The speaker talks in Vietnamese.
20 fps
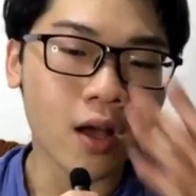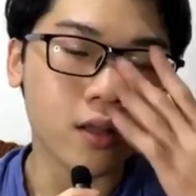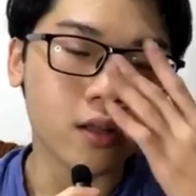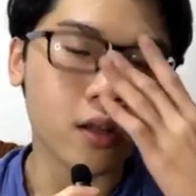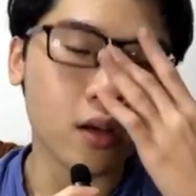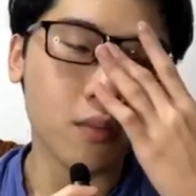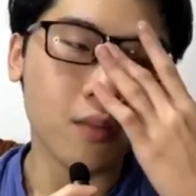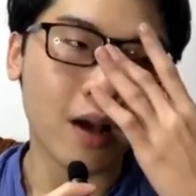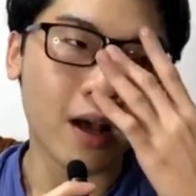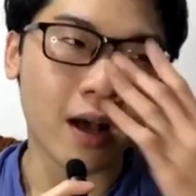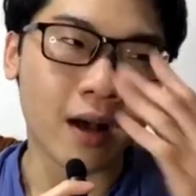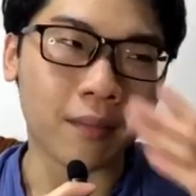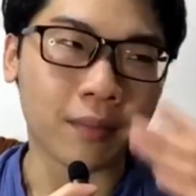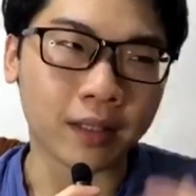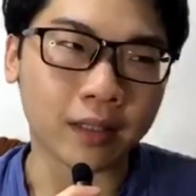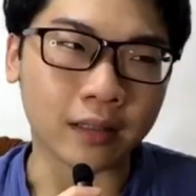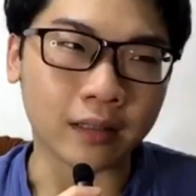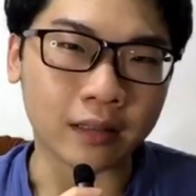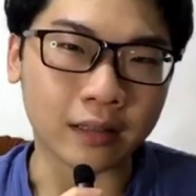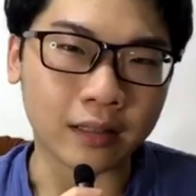nhưng mà
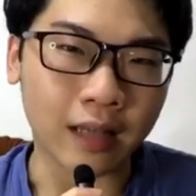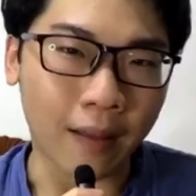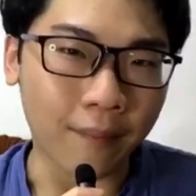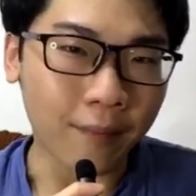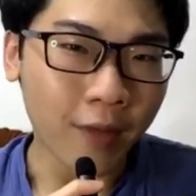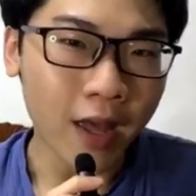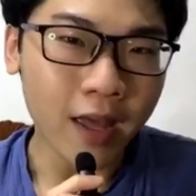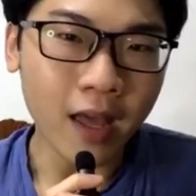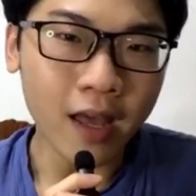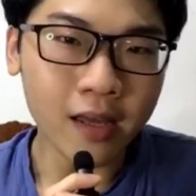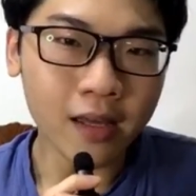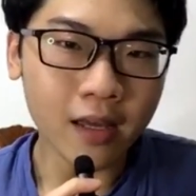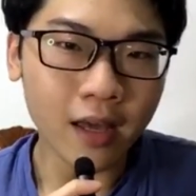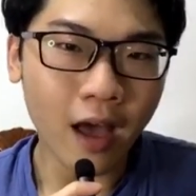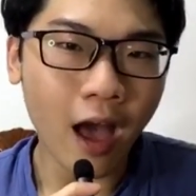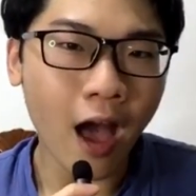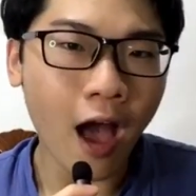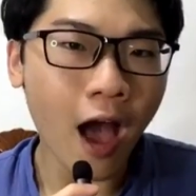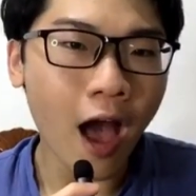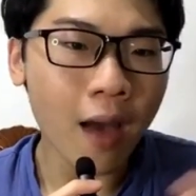mình cảm thấy ấy,
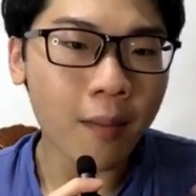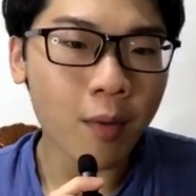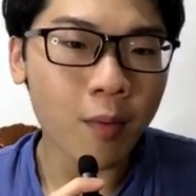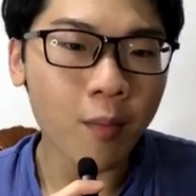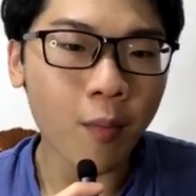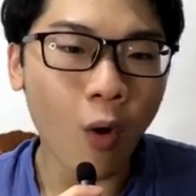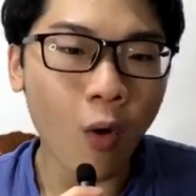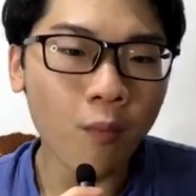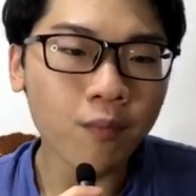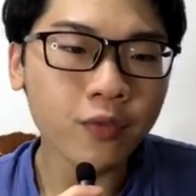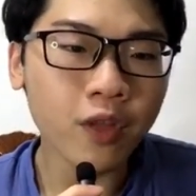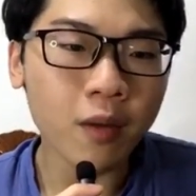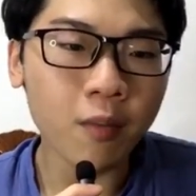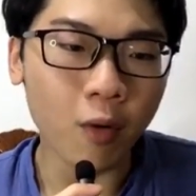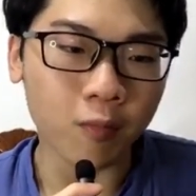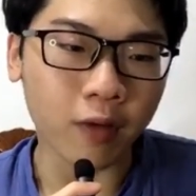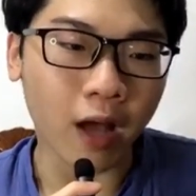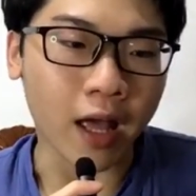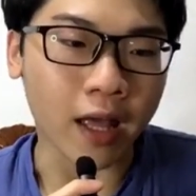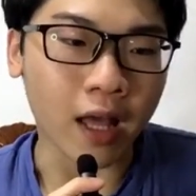24 tiếng
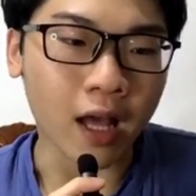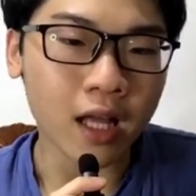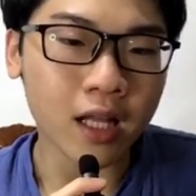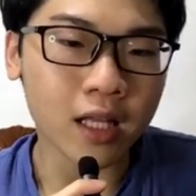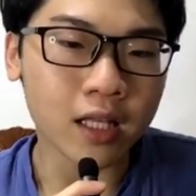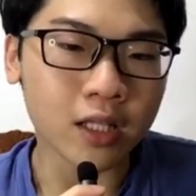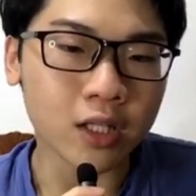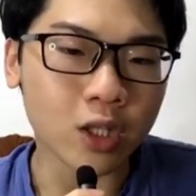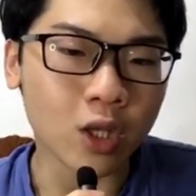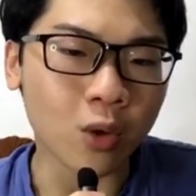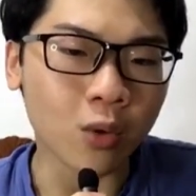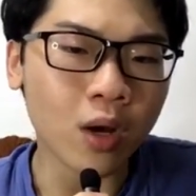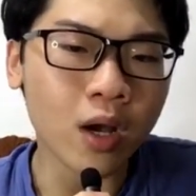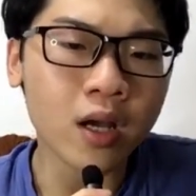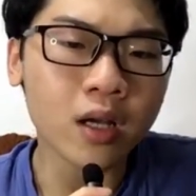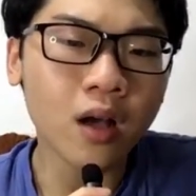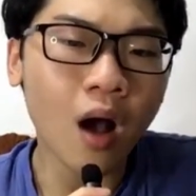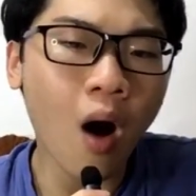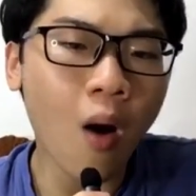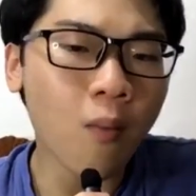một ngày á nhiều khi
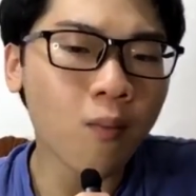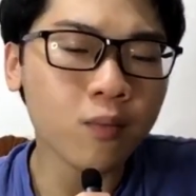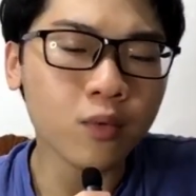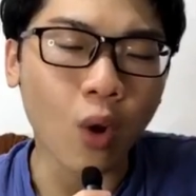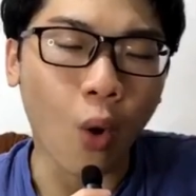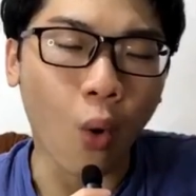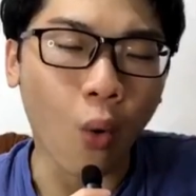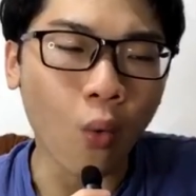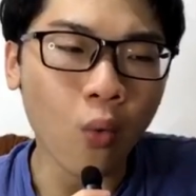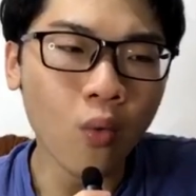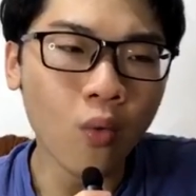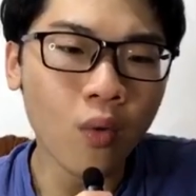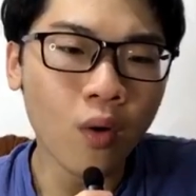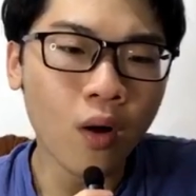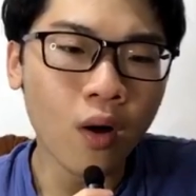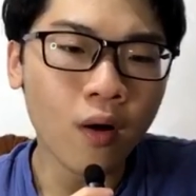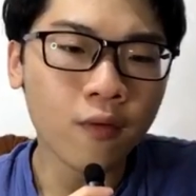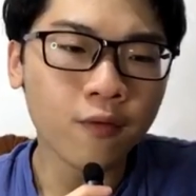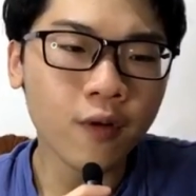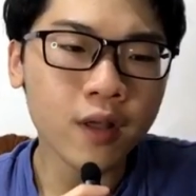không đủ
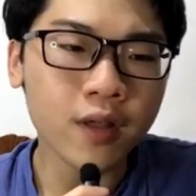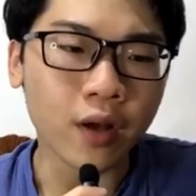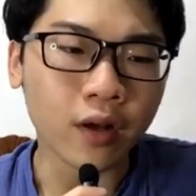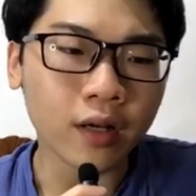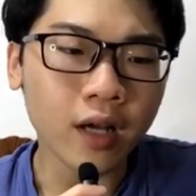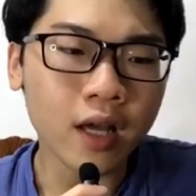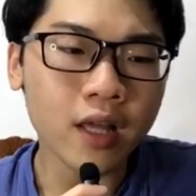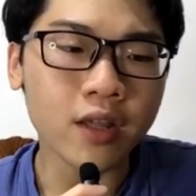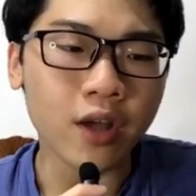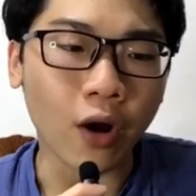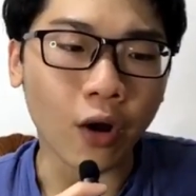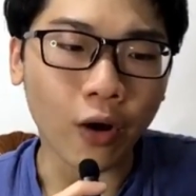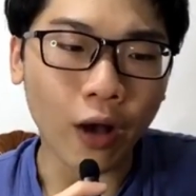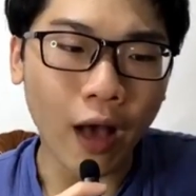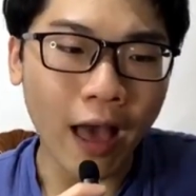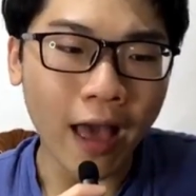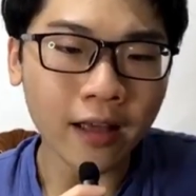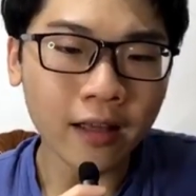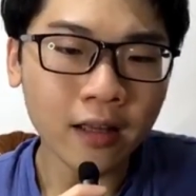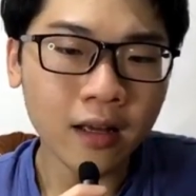với những cái dự
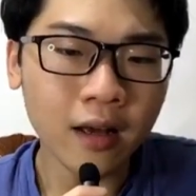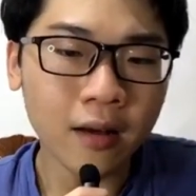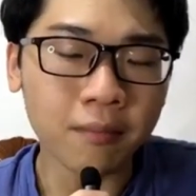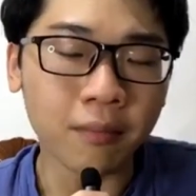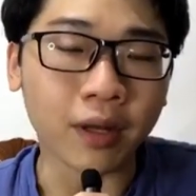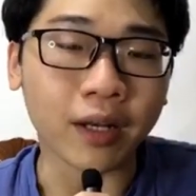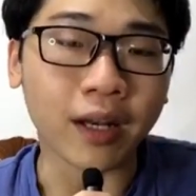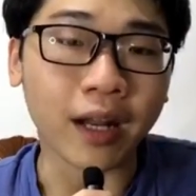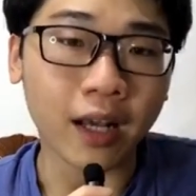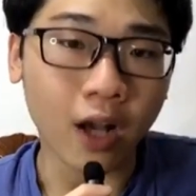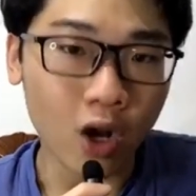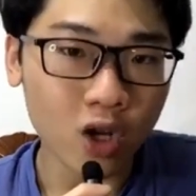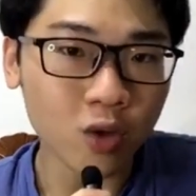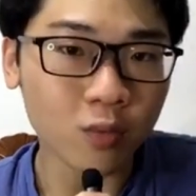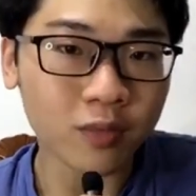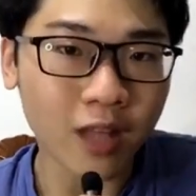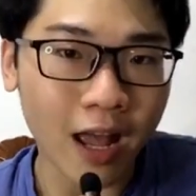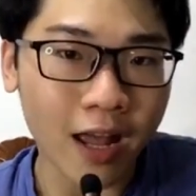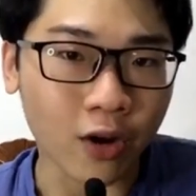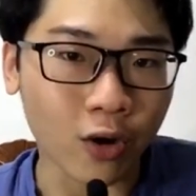án mình đang có trong
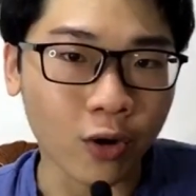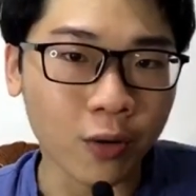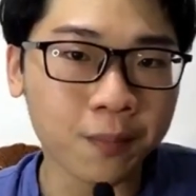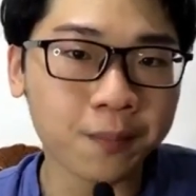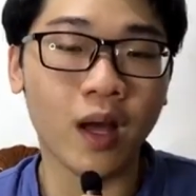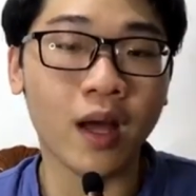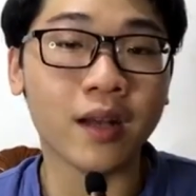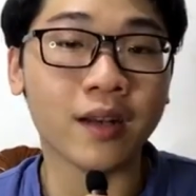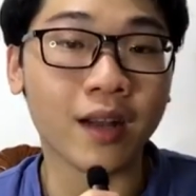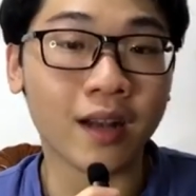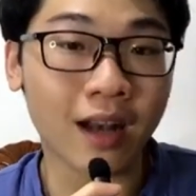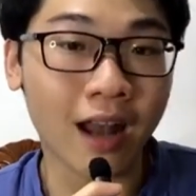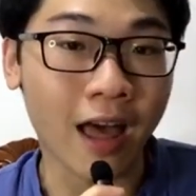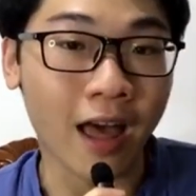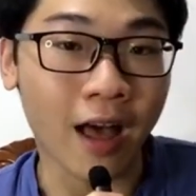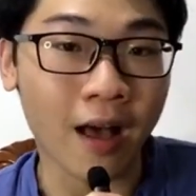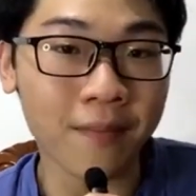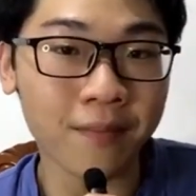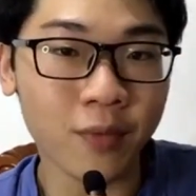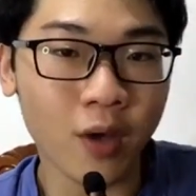tay nữa nên
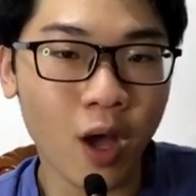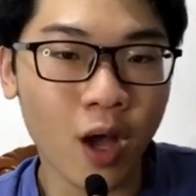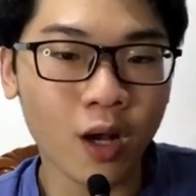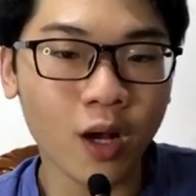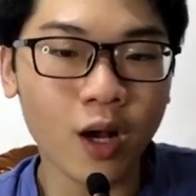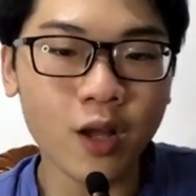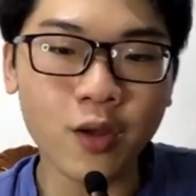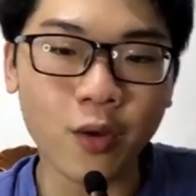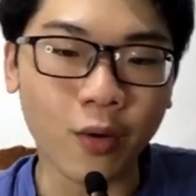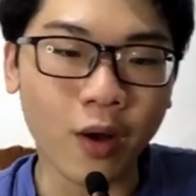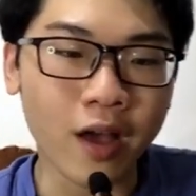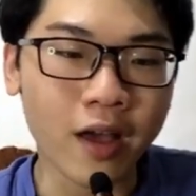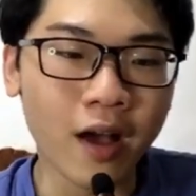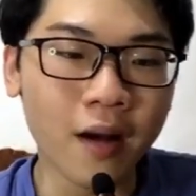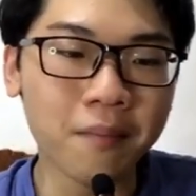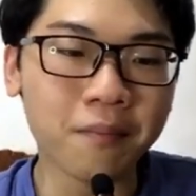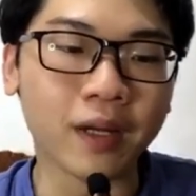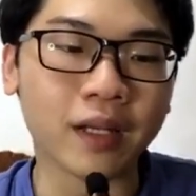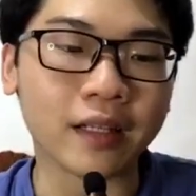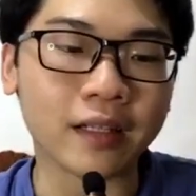là có nhiều khi á
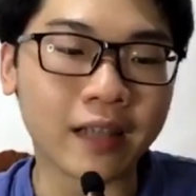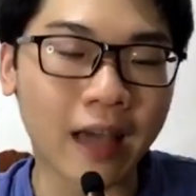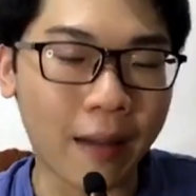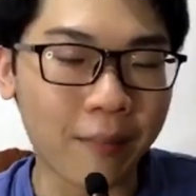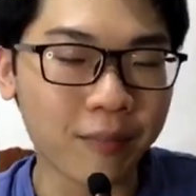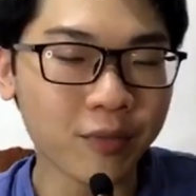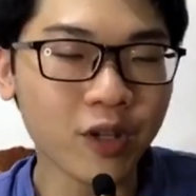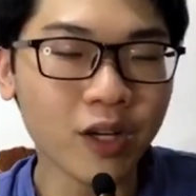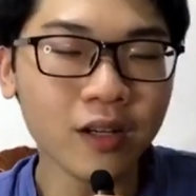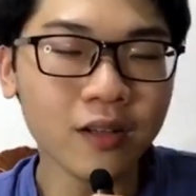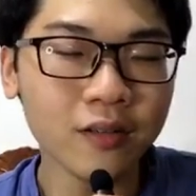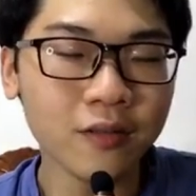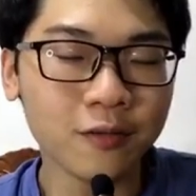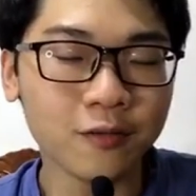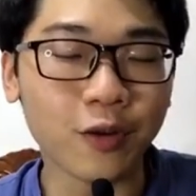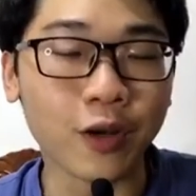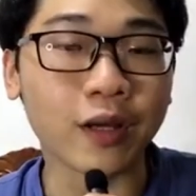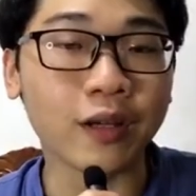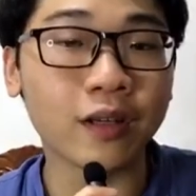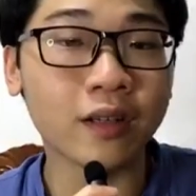mình cảm kích
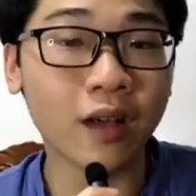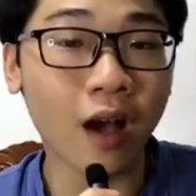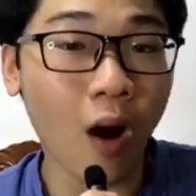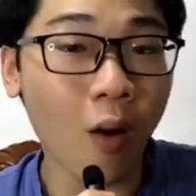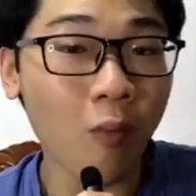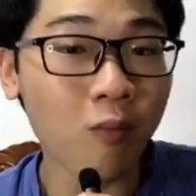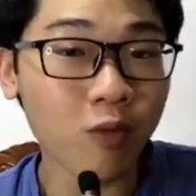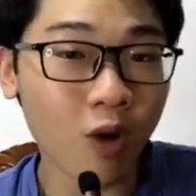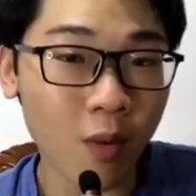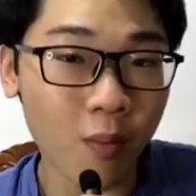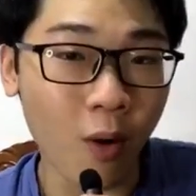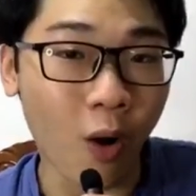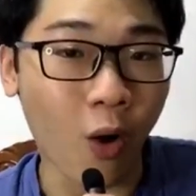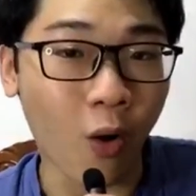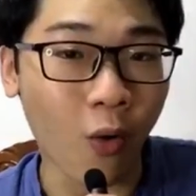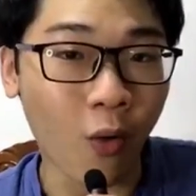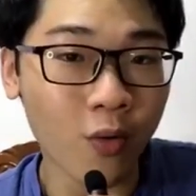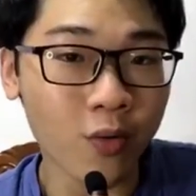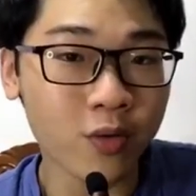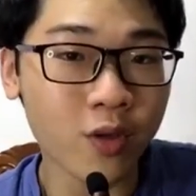vì không có
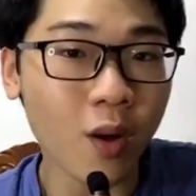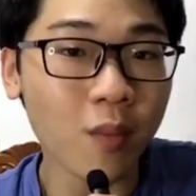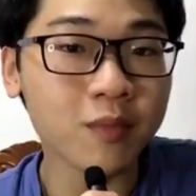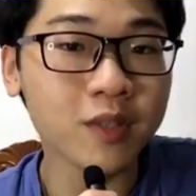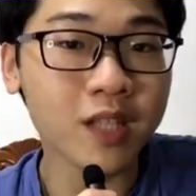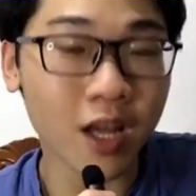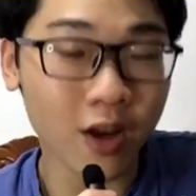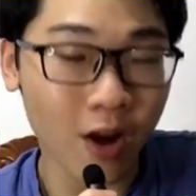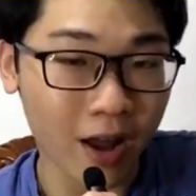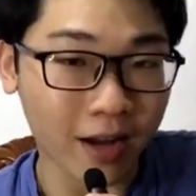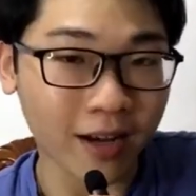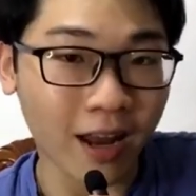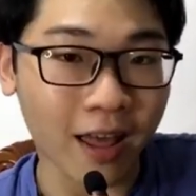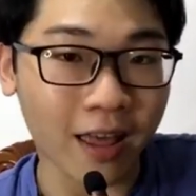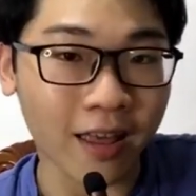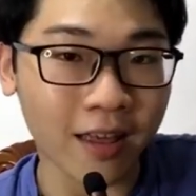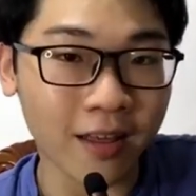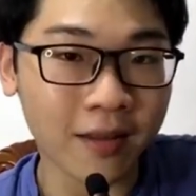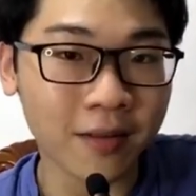bộ trong giai đoạn này